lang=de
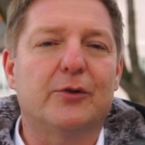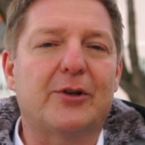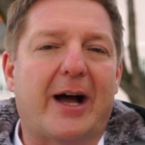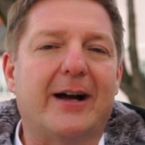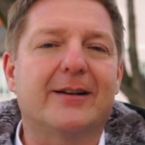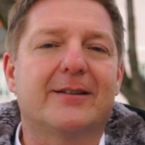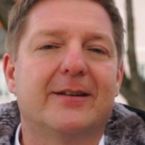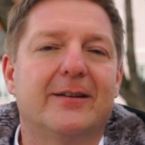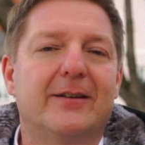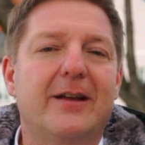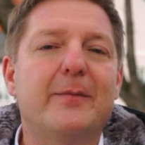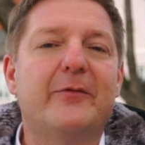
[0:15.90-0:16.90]
und 8
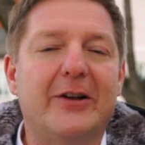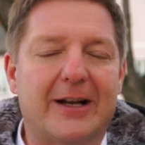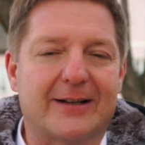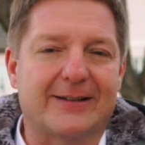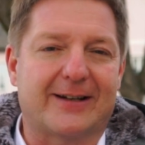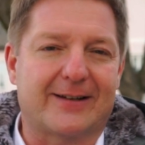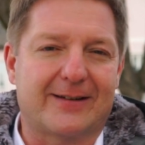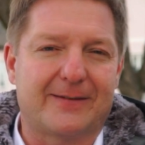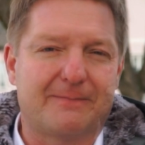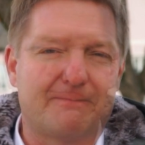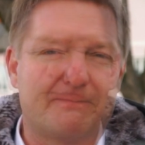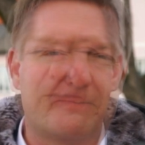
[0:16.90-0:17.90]
im Villachtakt.
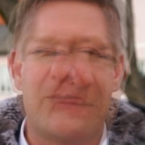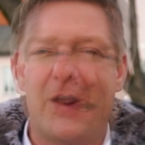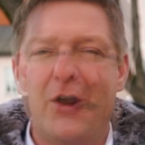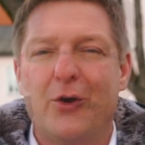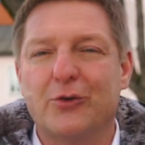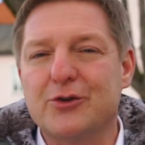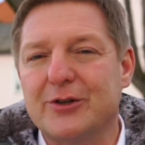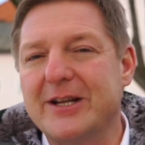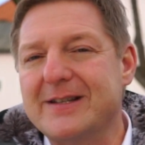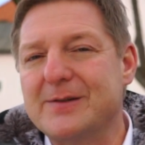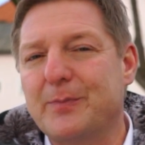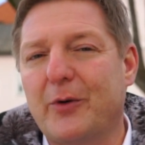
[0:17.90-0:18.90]
Und schon
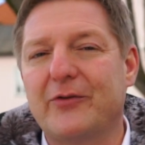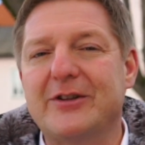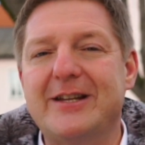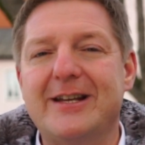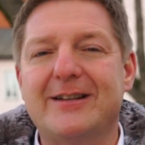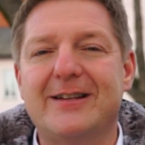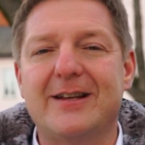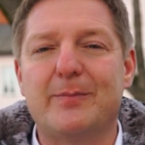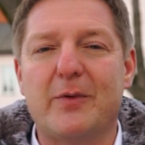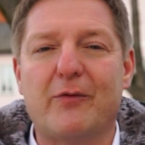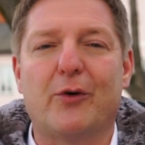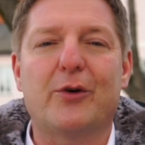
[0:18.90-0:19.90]
jetzt profitieren die
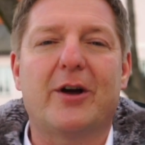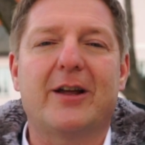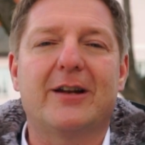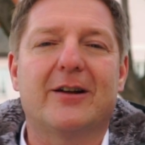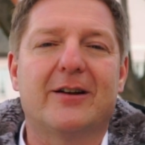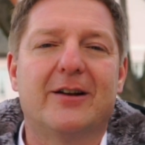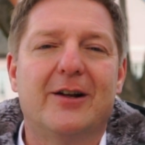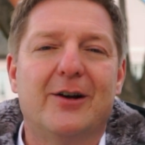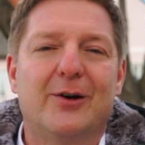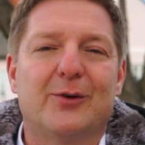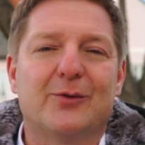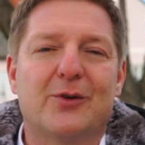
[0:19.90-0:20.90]
Bewohnerinnen
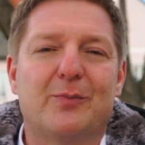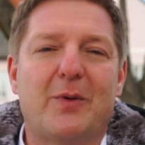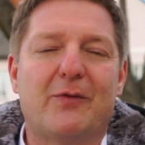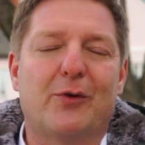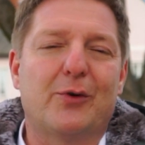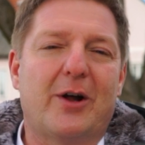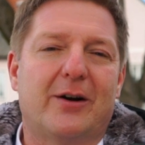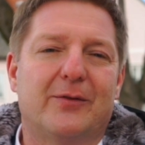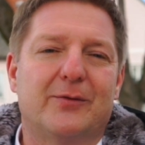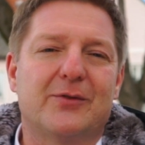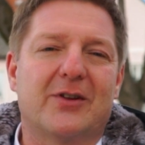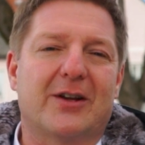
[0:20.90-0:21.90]
und Bewohner
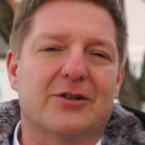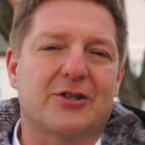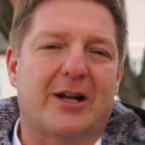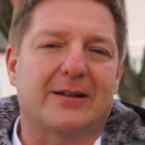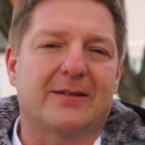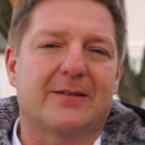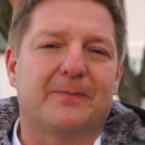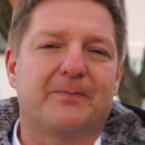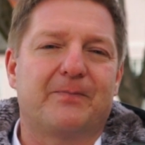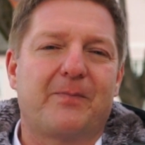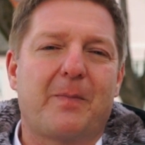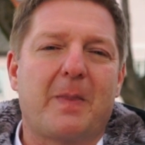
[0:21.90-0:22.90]
unserer Stadt
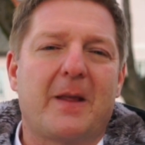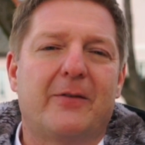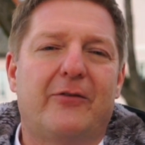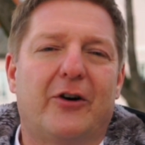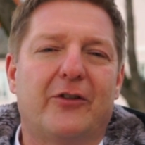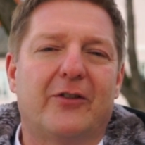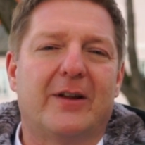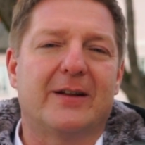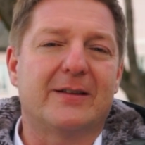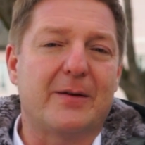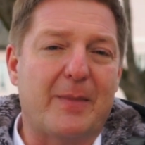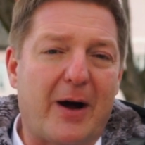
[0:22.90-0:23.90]
von
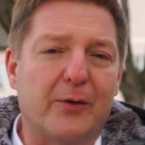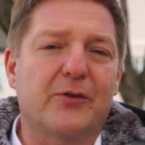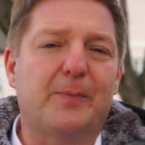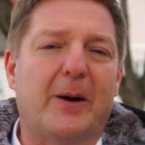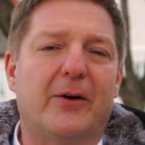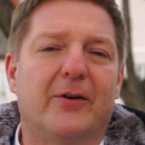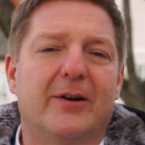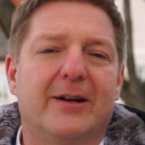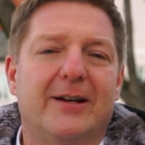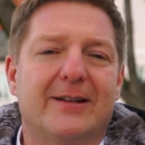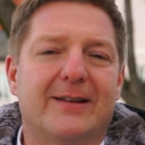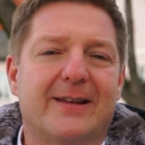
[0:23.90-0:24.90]
dem Ausbau
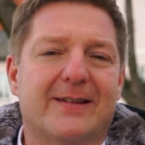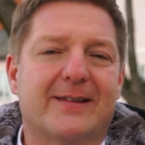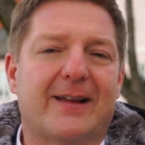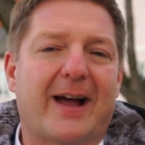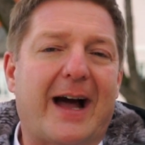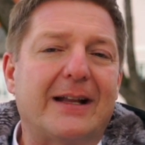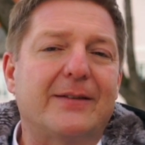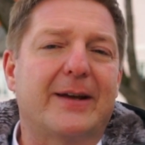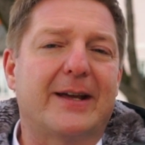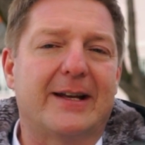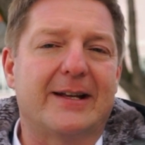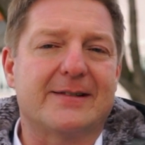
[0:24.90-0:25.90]
des
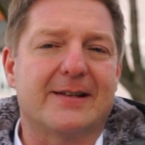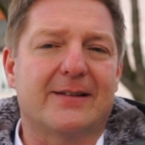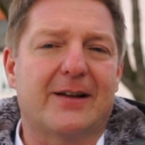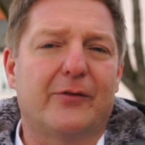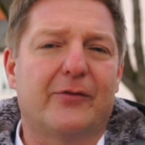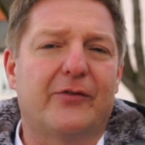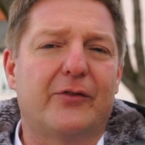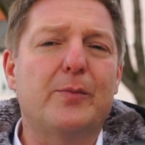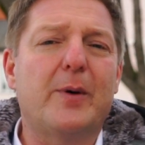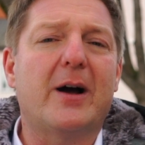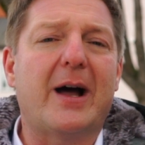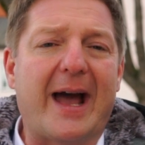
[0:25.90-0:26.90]
Radwegenetzes auf
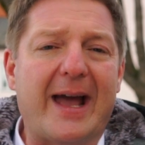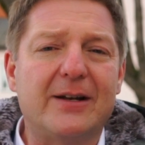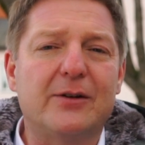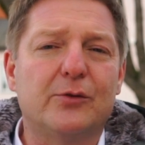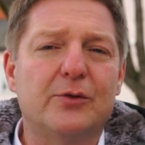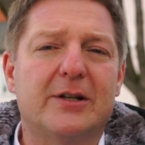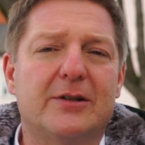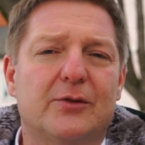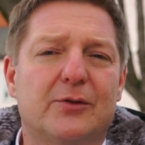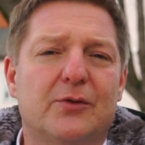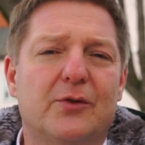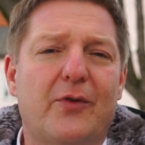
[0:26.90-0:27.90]
über
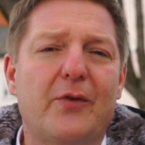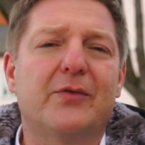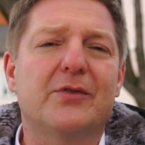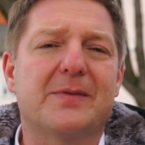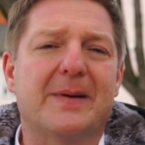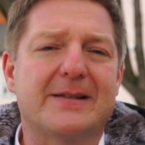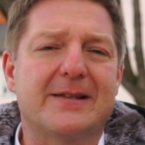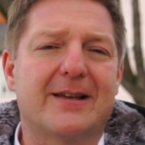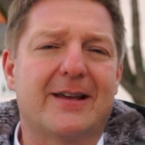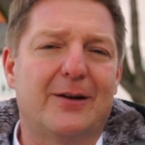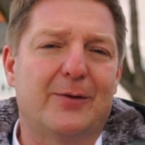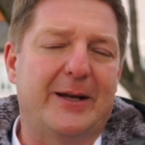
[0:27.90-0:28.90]

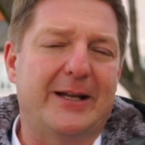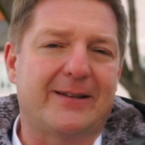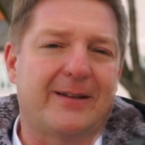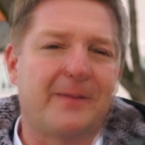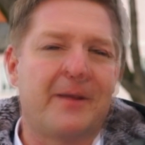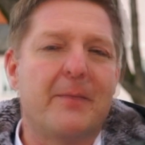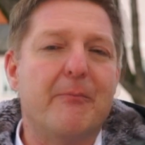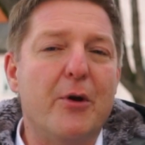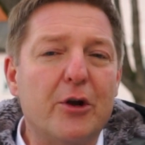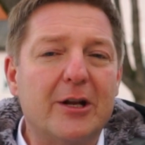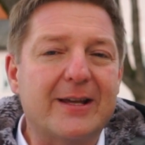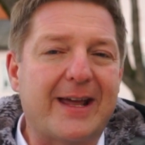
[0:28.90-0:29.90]
125 Kilometer.
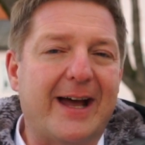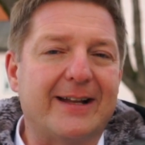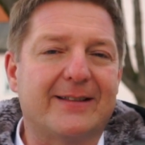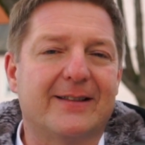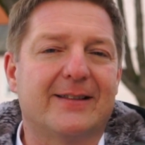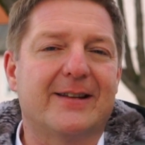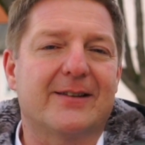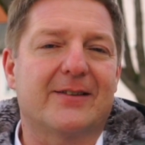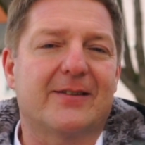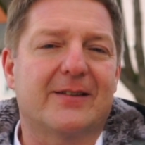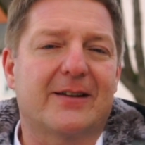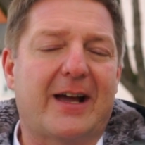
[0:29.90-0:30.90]
Möglichkeiten
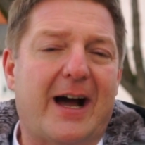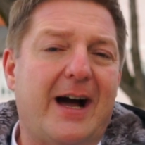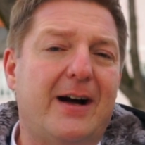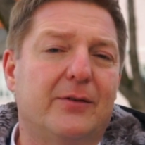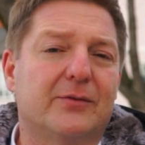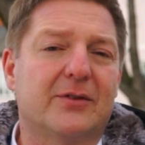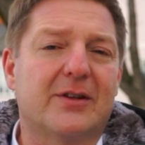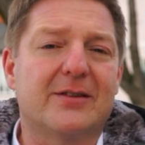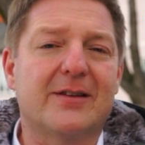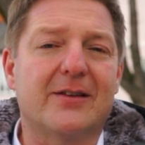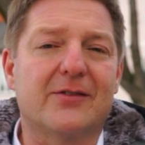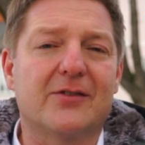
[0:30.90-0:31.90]
des Car- und
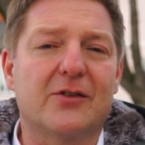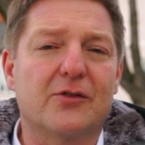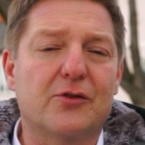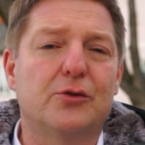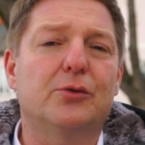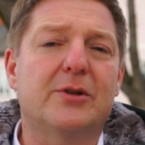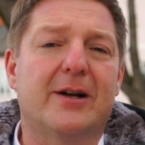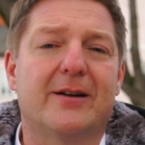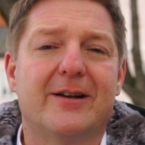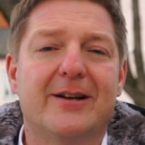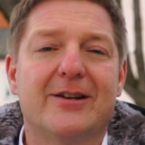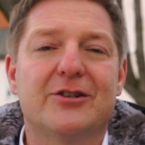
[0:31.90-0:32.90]
des
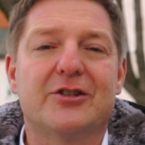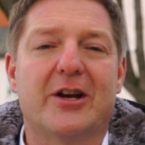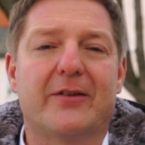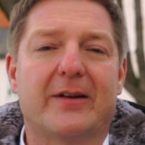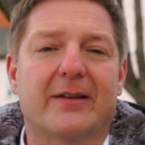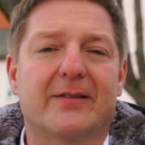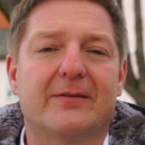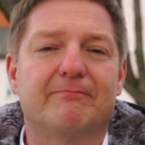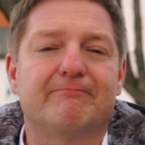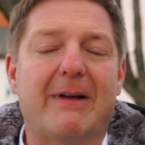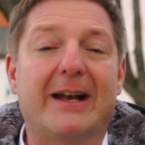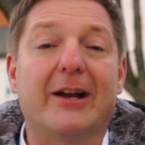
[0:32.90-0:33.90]
Scooter-Sharings,
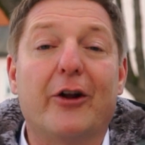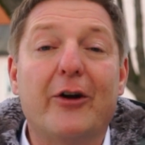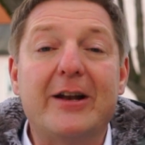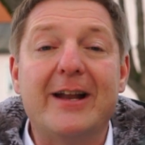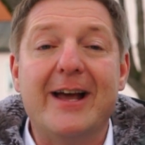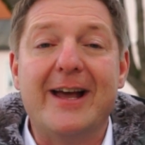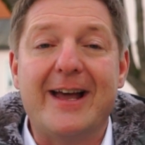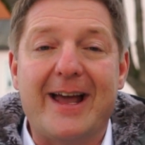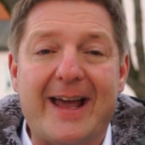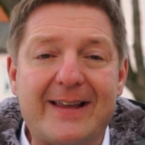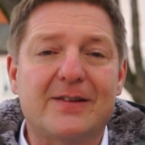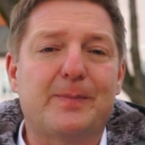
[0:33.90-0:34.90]
einer neuen
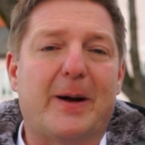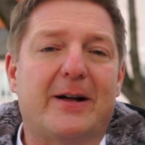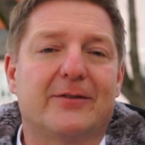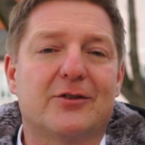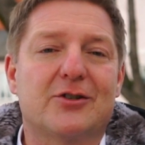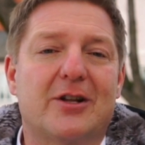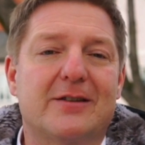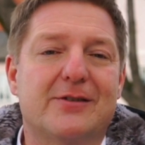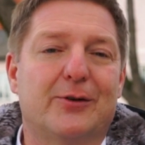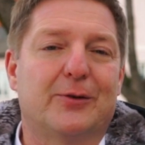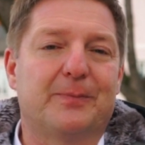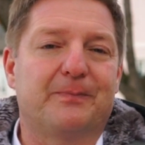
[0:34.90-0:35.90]

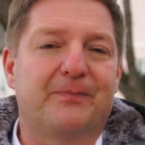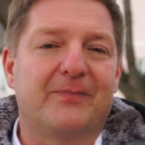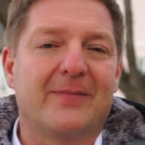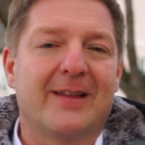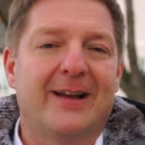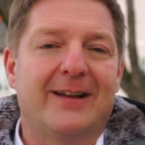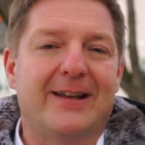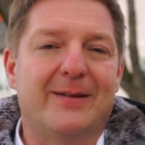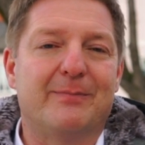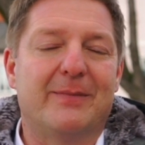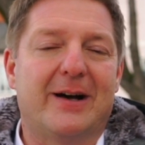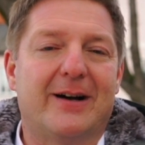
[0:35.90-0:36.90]
S-Bahn-Station
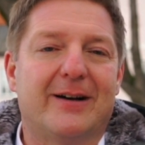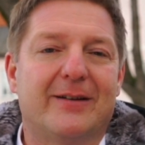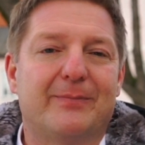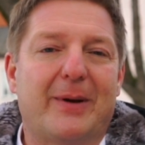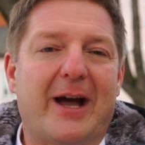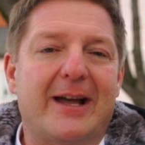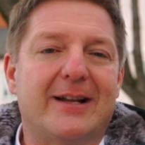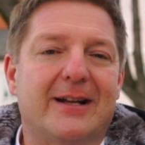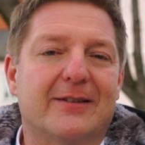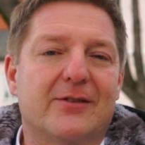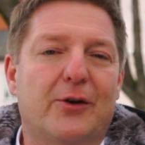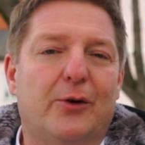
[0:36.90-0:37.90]
im äh, Bereich
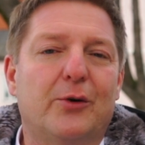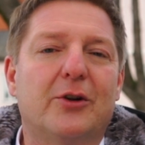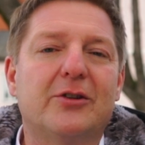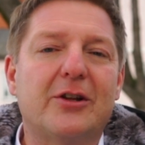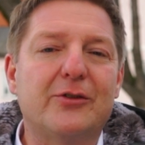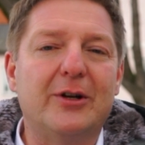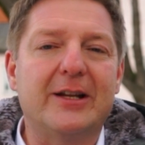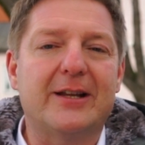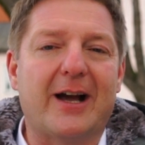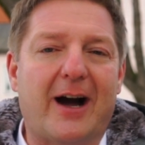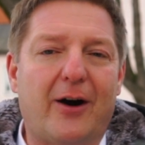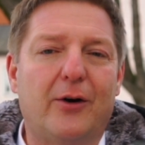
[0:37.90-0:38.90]
Landskron und
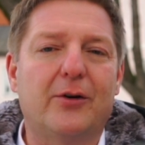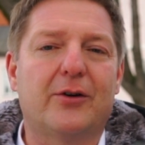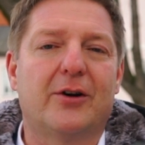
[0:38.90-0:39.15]
natürlich auch